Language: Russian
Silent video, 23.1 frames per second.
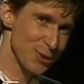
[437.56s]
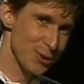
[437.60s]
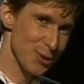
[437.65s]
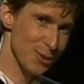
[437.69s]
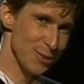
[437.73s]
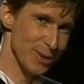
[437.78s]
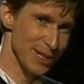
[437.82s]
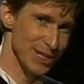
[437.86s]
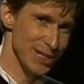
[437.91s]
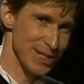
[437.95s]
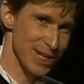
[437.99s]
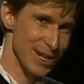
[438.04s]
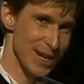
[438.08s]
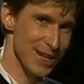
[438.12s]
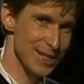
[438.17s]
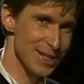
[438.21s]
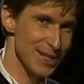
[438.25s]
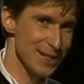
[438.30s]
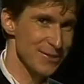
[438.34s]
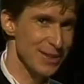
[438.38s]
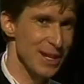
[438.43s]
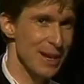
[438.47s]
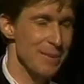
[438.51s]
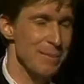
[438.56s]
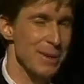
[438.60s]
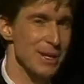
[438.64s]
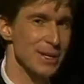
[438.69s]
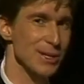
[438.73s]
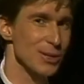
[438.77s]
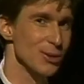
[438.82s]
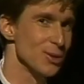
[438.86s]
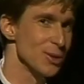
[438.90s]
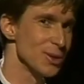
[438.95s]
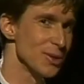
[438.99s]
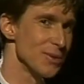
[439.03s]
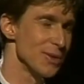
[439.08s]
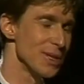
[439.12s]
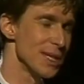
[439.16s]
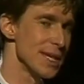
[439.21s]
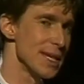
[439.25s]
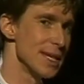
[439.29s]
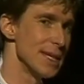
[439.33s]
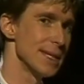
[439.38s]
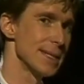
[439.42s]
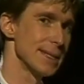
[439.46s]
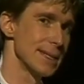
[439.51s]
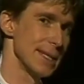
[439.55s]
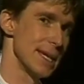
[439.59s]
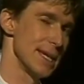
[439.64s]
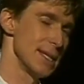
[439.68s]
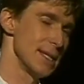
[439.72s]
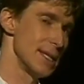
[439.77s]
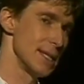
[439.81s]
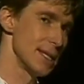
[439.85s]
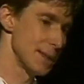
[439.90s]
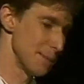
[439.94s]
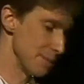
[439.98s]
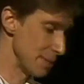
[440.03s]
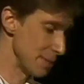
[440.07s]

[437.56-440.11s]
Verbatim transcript: дома литераторов для подслушивания их задних